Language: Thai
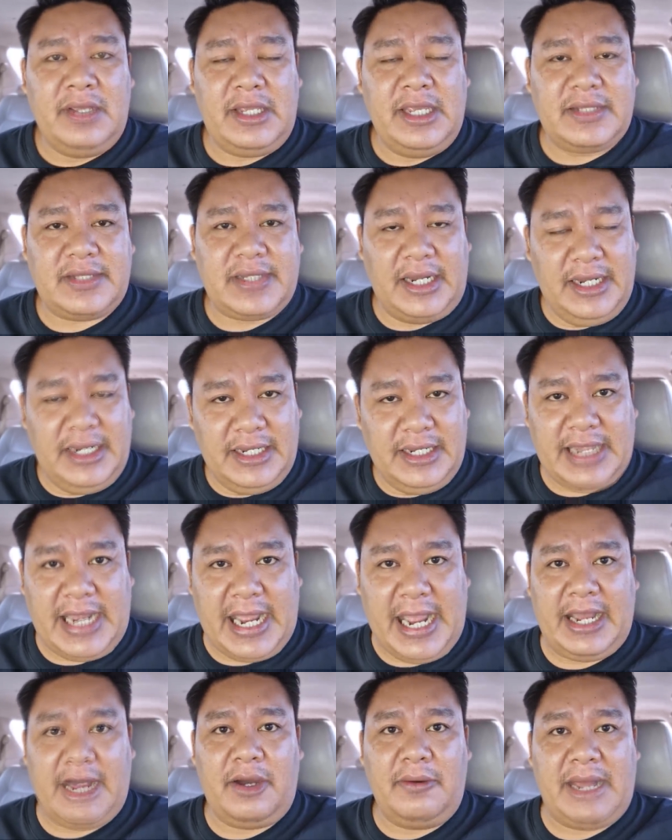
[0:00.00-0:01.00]
ที่จะเดิน
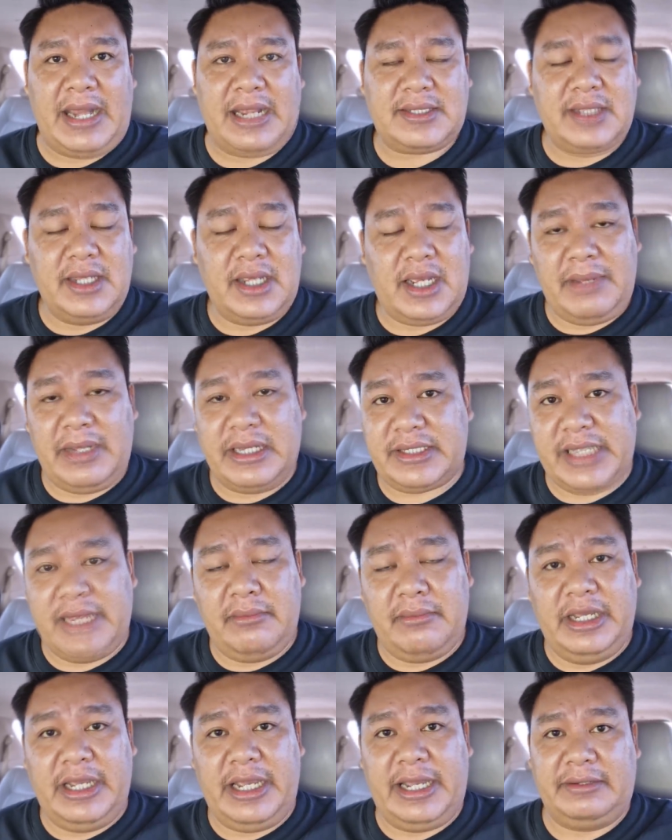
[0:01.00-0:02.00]
ทางเข้ามาซึ่งก็ไม่ใช่
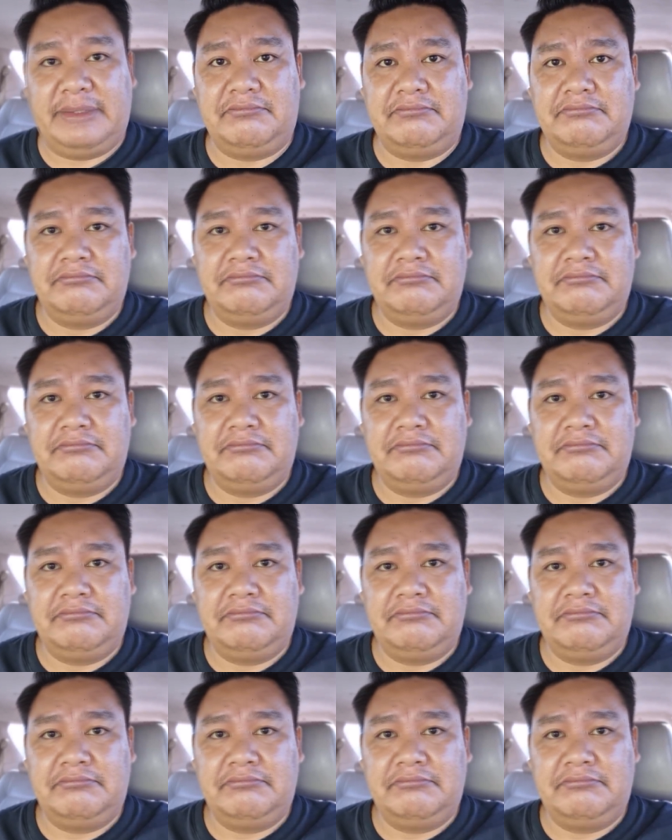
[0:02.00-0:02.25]
เรื่อง